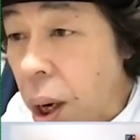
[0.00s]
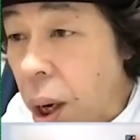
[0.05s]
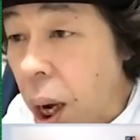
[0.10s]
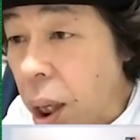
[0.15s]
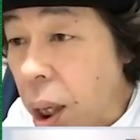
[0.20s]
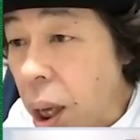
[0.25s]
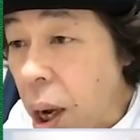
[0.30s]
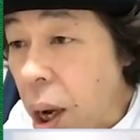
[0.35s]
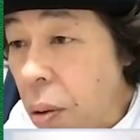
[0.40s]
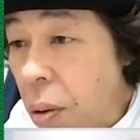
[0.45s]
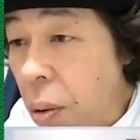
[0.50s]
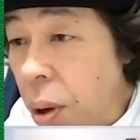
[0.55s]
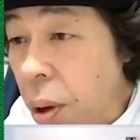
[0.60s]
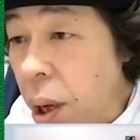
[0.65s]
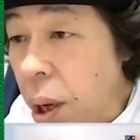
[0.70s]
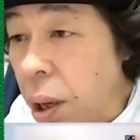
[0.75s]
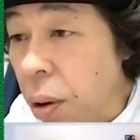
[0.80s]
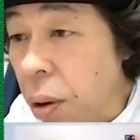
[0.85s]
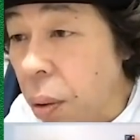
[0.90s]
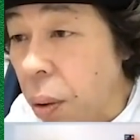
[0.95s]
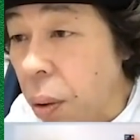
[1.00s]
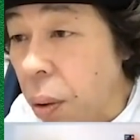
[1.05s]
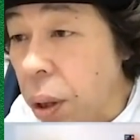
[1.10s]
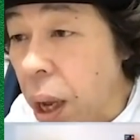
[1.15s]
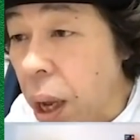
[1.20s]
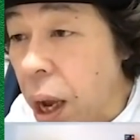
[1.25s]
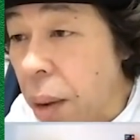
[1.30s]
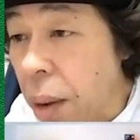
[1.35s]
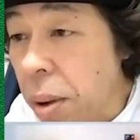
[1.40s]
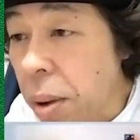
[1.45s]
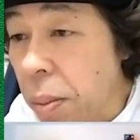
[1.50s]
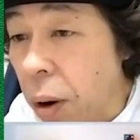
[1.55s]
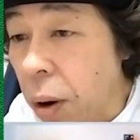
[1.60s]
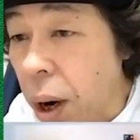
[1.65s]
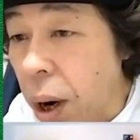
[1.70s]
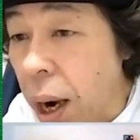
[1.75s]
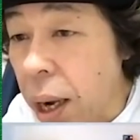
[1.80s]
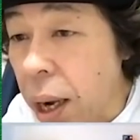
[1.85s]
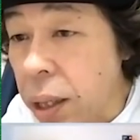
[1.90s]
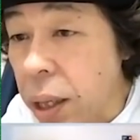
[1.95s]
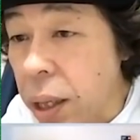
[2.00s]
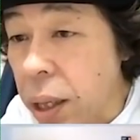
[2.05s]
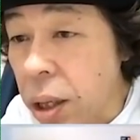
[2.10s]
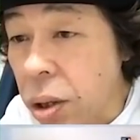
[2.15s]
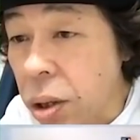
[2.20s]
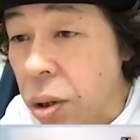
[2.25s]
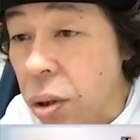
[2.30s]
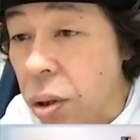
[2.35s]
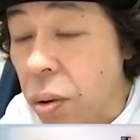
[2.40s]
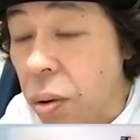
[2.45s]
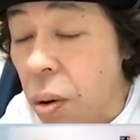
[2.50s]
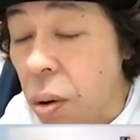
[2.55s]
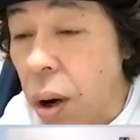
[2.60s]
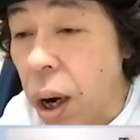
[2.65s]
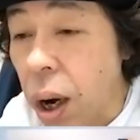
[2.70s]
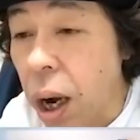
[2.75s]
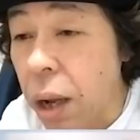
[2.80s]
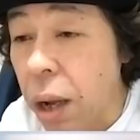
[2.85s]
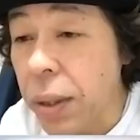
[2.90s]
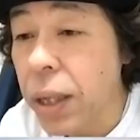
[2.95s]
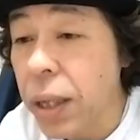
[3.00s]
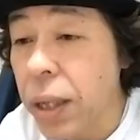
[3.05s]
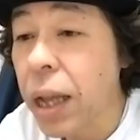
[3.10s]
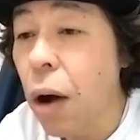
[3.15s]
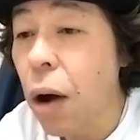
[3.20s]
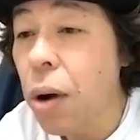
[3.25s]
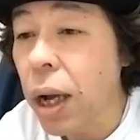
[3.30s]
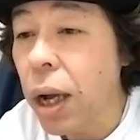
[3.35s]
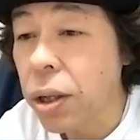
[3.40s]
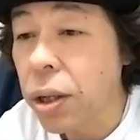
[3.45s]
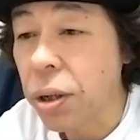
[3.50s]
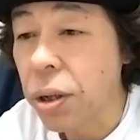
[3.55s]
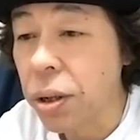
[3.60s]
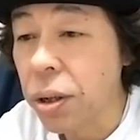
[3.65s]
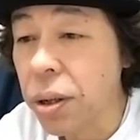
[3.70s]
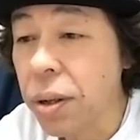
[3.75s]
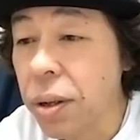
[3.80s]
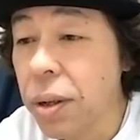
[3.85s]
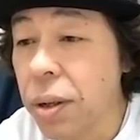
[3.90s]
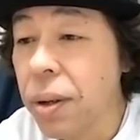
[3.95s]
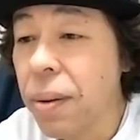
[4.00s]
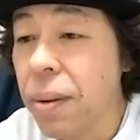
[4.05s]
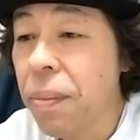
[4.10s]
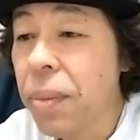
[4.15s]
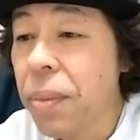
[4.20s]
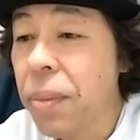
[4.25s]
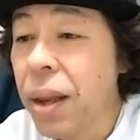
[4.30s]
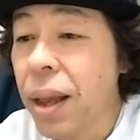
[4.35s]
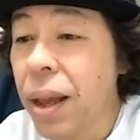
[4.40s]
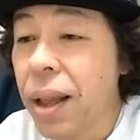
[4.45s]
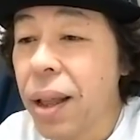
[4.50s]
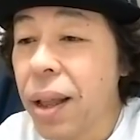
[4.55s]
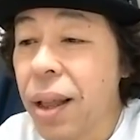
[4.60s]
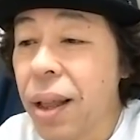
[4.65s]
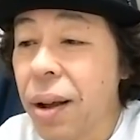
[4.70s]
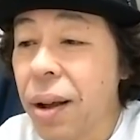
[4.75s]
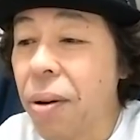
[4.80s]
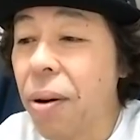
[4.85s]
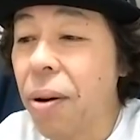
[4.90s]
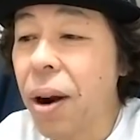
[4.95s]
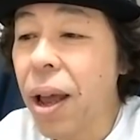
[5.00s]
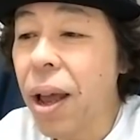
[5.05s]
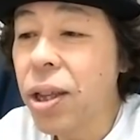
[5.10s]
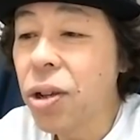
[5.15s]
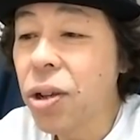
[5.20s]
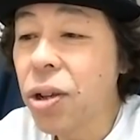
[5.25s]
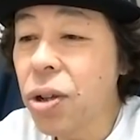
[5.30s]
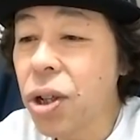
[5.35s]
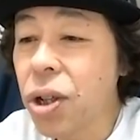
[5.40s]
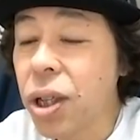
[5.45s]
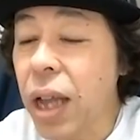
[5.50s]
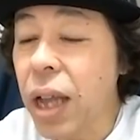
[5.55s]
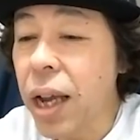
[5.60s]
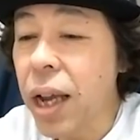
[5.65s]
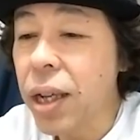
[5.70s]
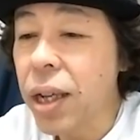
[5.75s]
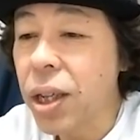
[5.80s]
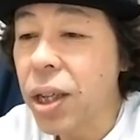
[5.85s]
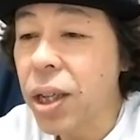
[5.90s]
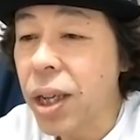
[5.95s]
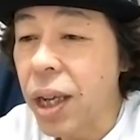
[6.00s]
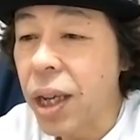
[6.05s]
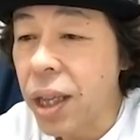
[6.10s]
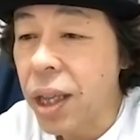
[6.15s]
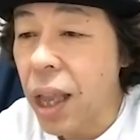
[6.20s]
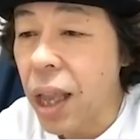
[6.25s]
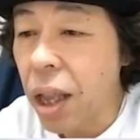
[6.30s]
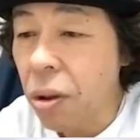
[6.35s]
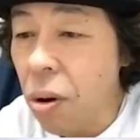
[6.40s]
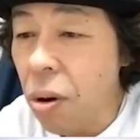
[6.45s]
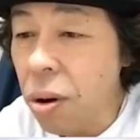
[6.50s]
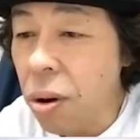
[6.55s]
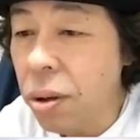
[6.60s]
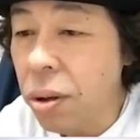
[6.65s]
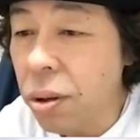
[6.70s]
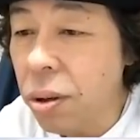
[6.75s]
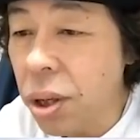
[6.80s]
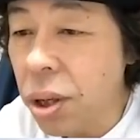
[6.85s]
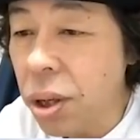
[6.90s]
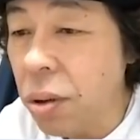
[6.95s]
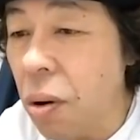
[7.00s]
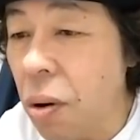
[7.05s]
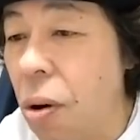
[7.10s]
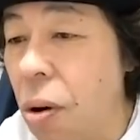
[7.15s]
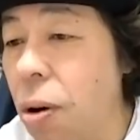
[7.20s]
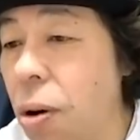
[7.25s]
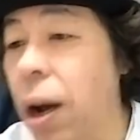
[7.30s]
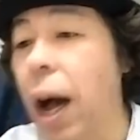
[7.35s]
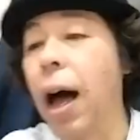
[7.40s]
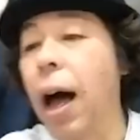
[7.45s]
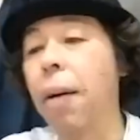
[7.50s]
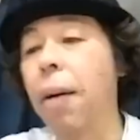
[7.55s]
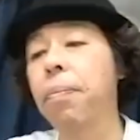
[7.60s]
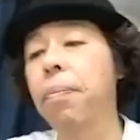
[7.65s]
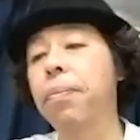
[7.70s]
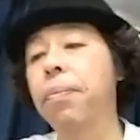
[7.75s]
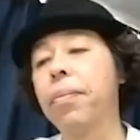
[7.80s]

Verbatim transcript: 肩こりのお悩みも改善する効果があります。なおかつ、これ女子大好き、デトックス効果。